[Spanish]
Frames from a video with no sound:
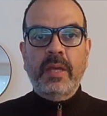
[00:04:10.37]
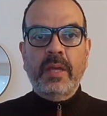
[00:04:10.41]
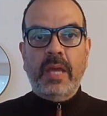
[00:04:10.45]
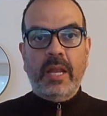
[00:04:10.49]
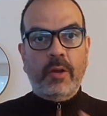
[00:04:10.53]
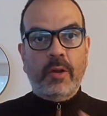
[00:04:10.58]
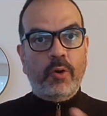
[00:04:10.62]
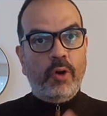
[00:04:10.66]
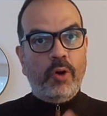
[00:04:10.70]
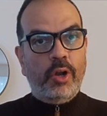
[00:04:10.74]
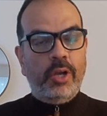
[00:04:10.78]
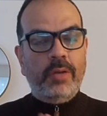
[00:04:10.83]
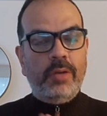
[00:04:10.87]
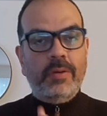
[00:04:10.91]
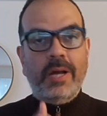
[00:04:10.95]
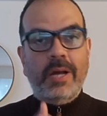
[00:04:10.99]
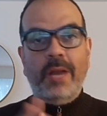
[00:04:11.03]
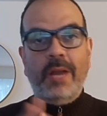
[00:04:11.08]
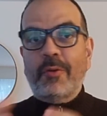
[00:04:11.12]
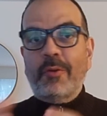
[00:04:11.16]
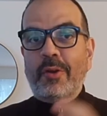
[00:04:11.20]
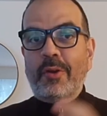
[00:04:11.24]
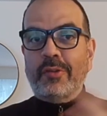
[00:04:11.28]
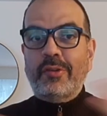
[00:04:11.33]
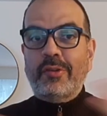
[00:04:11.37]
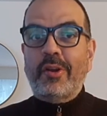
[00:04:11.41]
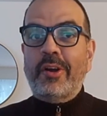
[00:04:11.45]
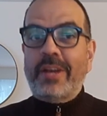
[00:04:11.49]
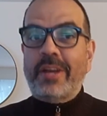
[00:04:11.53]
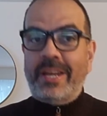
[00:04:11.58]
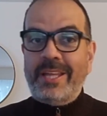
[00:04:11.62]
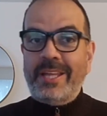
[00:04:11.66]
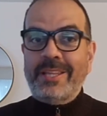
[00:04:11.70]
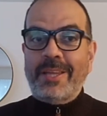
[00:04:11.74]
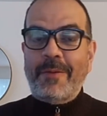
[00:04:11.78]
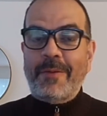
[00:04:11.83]
El gol, algunos se lo
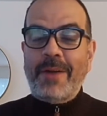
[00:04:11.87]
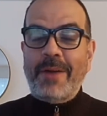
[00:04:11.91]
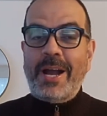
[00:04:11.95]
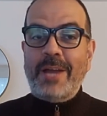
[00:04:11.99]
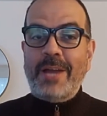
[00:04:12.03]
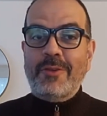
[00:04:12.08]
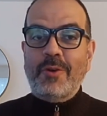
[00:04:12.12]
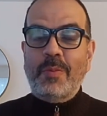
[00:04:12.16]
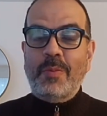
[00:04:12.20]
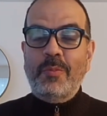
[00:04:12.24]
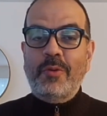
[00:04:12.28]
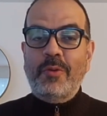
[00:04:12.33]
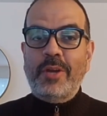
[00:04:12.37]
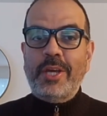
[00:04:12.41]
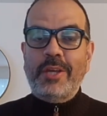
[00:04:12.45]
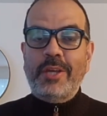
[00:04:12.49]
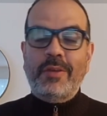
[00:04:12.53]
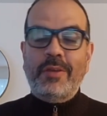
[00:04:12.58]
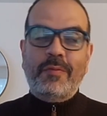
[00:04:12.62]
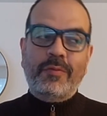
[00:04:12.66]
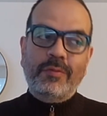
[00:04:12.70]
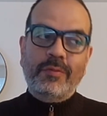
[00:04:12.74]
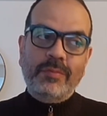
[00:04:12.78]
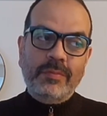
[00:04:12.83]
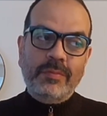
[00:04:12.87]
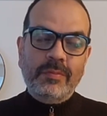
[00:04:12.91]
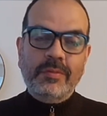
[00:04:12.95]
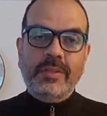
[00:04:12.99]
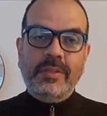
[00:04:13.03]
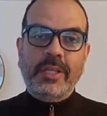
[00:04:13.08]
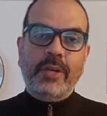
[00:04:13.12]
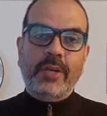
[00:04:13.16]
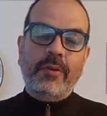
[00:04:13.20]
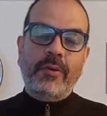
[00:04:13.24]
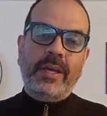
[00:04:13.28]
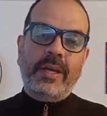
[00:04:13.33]
acreditaban a John Murillo, fue
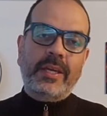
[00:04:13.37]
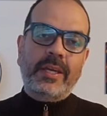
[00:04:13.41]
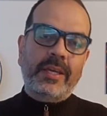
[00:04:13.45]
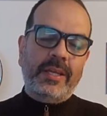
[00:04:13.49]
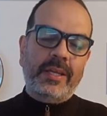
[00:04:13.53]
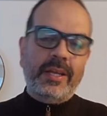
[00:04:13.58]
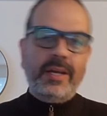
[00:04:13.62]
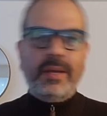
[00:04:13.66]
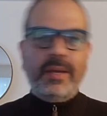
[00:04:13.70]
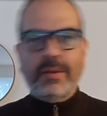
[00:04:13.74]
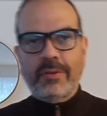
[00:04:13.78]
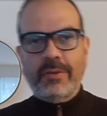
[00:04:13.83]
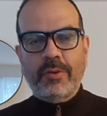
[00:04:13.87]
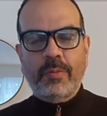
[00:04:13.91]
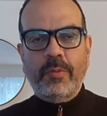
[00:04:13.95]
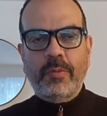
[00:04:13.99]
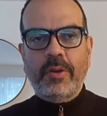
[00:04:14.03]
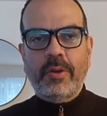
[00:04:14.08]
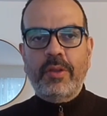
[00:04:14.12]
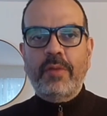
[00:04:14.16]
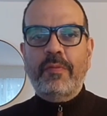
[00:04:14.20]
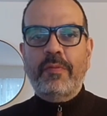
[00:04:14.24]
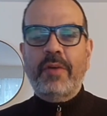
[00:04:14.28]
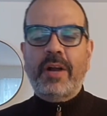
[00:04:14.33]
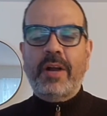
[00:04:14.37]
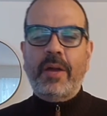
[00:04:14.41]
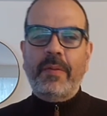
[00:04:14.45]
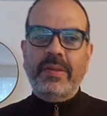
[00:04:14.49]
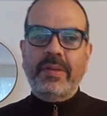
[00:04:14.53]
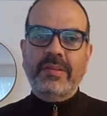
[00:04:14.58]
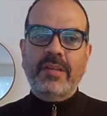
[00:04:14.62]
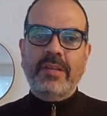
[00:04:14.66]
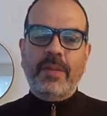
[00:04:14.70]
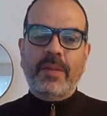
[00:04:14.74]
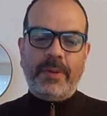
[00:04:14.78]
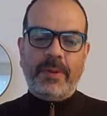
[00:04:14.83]
un tiro de esquina que John Murillo fue a
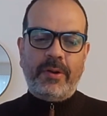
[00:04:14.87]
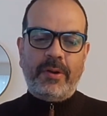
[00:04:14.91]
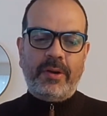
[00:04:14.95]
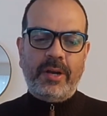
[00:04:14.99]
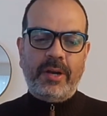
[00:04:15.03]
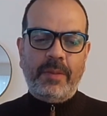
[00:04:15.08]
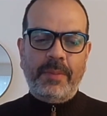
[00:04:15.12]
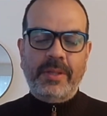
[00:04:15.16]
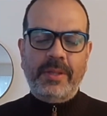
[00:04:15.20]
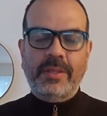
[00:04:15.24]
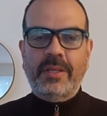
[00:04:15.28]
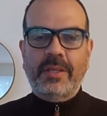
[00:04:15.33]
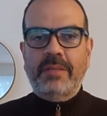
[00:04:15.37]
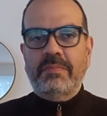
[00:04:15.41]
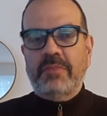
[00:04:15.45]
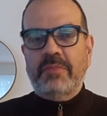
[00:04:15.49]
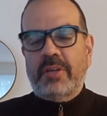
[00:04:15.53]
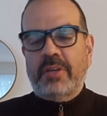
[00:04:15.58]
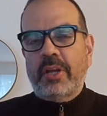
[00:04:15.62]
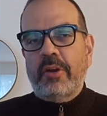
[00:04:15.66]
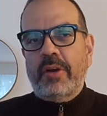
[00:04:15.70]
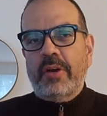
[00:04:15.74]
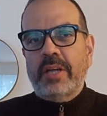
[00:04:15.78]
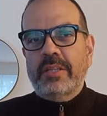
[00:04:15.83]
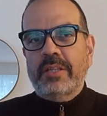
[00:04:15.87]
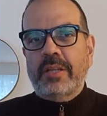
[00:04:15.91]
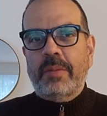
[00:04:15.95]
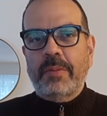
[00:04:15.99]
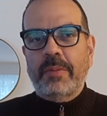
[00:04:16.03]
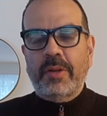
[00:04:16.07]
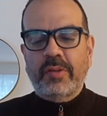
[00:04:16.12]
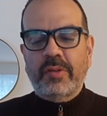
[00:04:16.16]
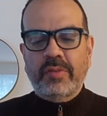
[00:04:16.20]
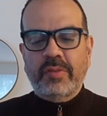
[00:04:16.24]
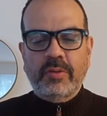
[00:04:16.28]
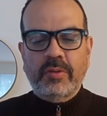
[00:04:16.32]
cabecear, pero realmente creo que
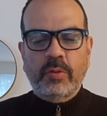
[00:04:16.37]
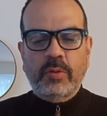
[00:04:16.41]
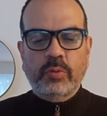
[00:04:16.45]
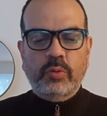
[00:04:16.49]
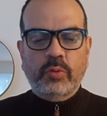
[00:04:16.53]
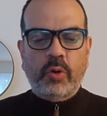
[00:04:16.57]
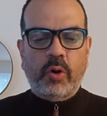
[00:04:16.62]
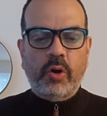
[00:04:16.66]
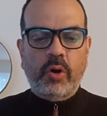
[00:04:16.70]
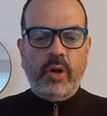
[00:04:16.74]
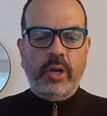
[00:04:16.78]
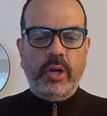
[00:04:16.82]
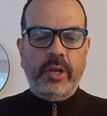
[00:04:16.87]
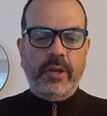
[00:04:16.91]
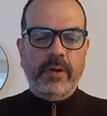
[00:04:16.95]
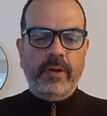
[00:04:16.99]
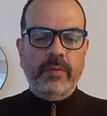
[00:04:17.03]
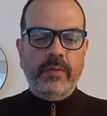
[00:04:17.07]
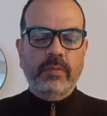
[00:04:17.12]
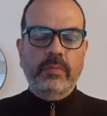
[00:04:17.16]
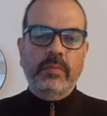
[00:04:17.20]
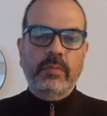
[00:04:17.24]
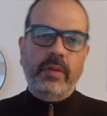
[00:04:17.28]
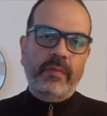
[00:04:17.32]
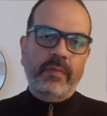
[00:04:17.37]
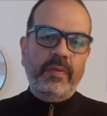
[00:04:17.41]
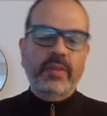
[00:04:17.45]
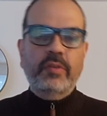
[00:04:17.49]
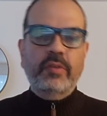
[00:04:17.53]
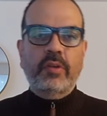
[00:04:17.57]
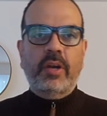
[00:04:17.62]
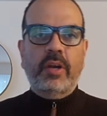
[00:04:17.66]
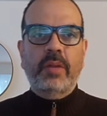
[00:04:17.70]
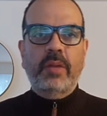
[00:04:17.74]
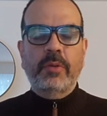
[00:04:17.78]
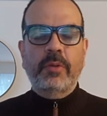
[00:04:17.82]
terminó siendo autogol, ¿no? Un
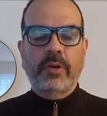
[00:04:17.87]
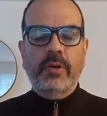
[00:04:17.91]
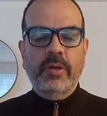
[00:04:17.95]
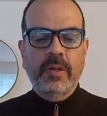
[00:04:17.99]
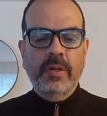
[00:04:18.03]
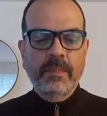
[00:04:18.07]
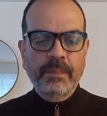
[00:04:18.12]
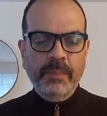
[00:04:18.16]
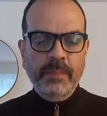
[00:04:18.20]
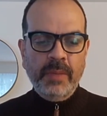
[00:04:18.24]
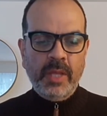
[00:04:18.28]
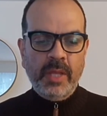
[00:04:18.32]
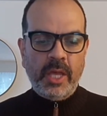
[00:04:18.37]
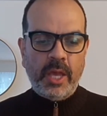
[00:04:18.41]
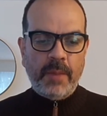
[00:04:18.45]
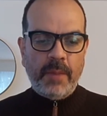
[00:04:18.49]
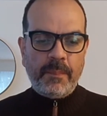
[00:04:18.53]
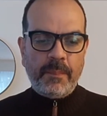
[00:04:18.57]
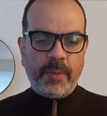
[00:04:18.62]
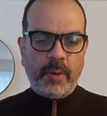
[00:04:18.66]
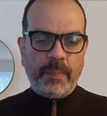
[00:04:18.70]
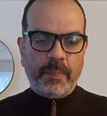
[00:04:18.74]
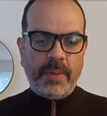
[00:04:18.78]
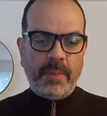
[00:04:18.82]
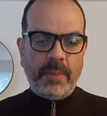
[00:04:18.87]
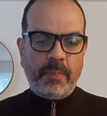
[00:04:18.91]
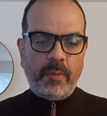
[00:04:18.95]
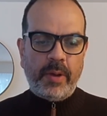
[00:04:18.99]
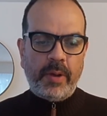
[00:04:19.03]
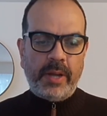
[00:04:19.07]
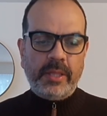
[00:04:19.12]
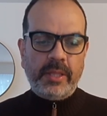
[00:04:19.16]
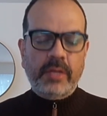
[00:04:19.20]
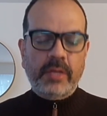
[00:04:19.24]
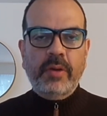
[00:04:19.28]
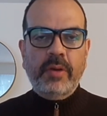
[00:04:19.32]
defensor lo envió en propia
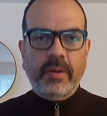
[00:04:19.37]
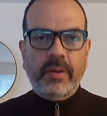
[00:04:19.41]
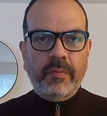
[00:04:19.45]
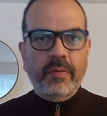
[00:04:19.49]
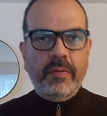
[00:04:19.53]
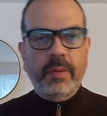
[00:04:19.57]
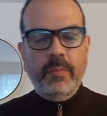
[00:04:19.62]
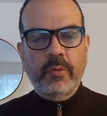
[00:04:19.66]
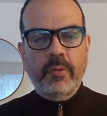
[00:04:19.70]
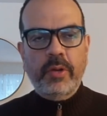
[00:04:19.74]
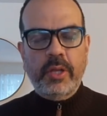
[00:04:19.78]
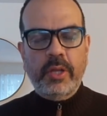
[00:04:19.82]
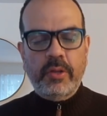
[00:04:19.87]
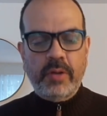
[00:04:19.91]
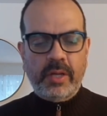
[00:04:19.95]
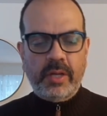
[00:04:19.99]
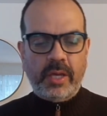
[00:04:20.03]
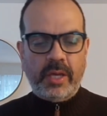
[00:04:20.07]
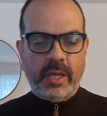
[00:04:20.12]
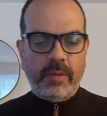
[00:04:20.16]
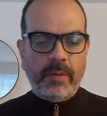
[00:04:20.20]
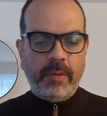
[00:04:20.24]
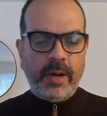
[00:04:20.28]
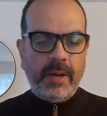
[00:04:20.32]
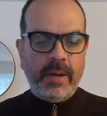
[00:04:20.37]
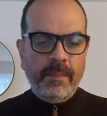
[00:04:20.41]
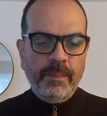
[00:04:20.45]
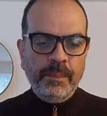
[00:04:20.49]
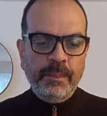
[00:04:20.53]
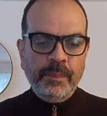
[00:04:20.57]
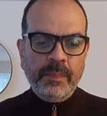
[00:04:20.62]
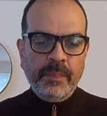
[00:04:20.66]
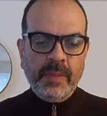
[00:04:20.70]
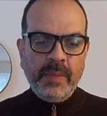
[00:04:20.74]
puerta, aunque fue Murillo el que iba